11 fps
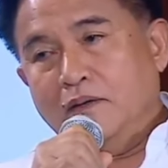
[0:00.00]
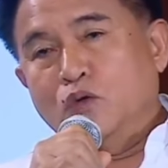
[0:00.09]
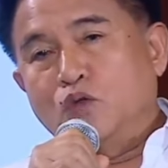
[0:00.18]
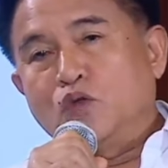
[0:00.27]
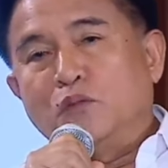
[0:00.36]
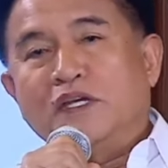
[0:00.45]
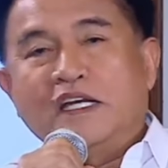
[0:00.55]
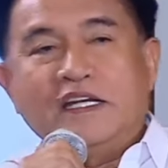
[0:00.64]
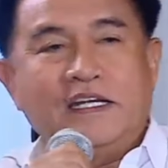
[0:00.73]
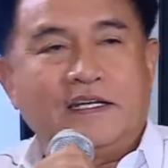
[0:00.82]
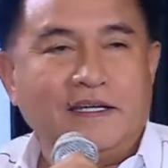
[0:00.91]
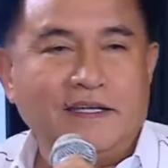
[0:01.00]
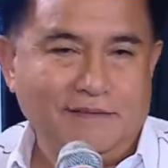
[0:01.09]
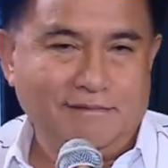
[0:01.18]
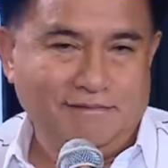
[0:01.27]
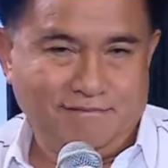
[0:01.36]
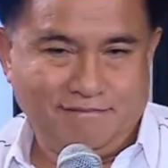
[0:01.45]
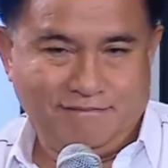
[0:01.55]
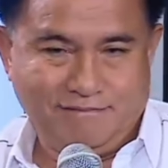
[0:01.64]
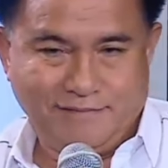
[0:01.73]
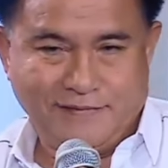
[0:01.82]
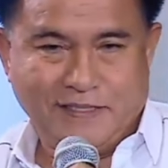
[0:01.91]
untuk menyelidiki
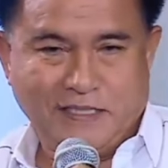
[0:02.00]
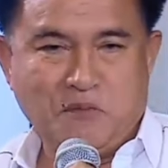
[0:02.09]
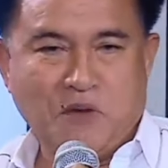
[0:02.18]
di